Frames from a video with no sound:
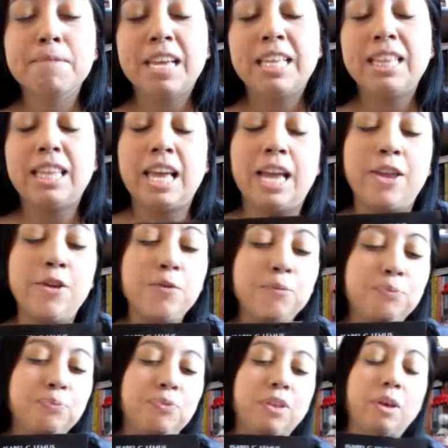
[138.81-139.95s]
este año
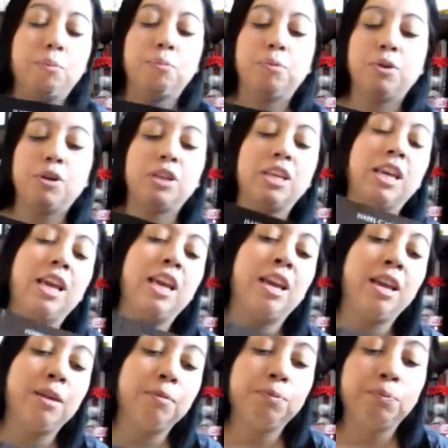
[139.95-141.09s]

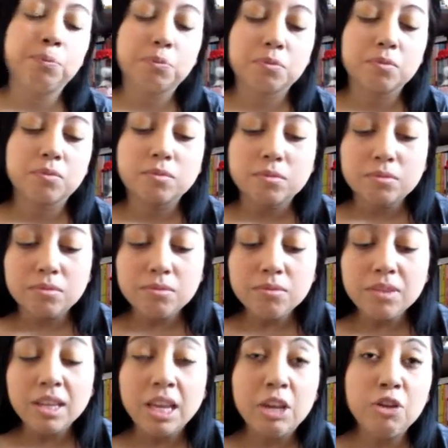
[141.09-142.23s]
porque
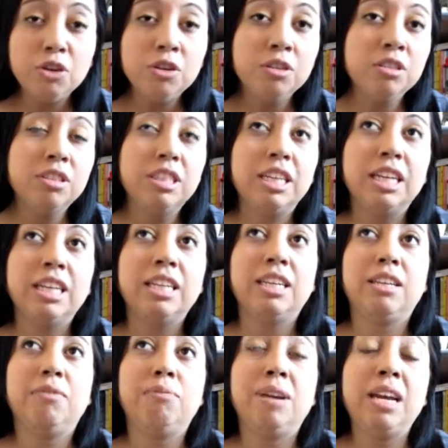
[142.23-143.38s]
mm, ellos eh,
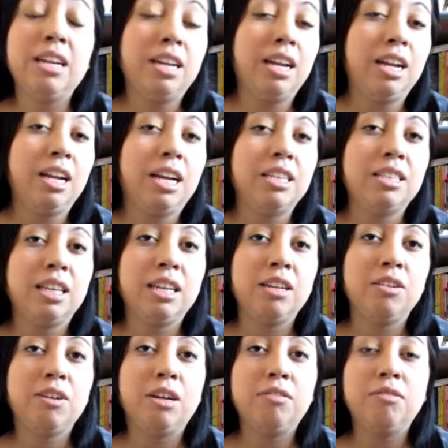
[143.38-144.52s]
van a la casa de
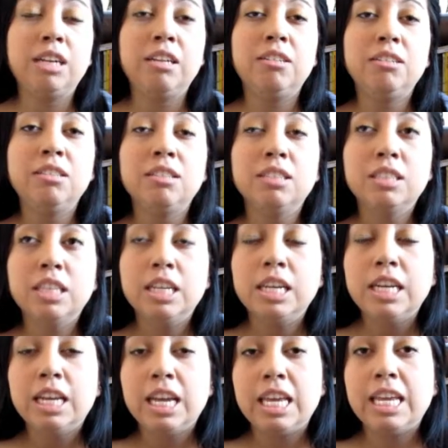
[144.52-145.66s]
los abuelos
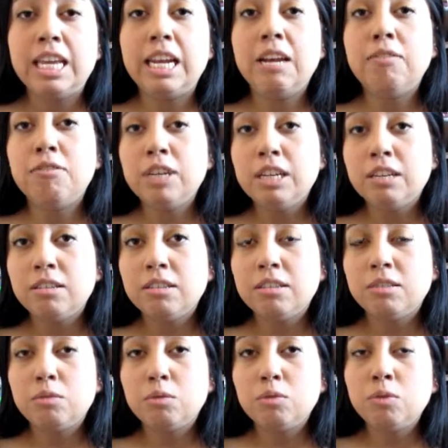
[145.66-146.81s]
y el abuelo
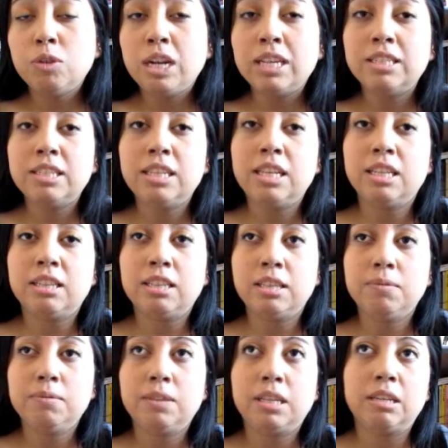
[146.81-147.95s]
tuvo un
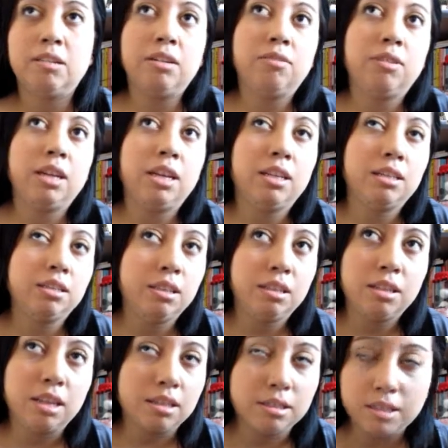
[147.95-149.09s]
accidente, que no les voy a decir
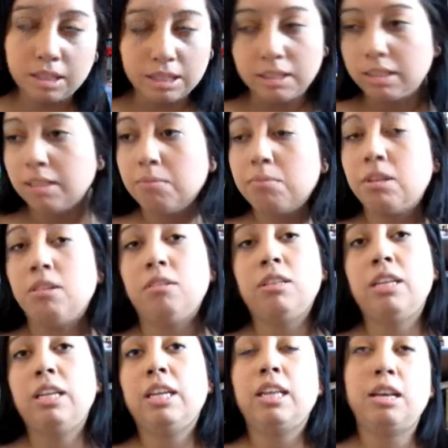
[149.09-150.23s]
qué accidente, porque lo
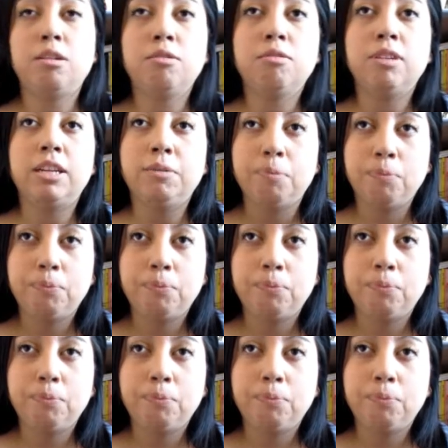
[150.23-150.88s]
tienen que descubrir,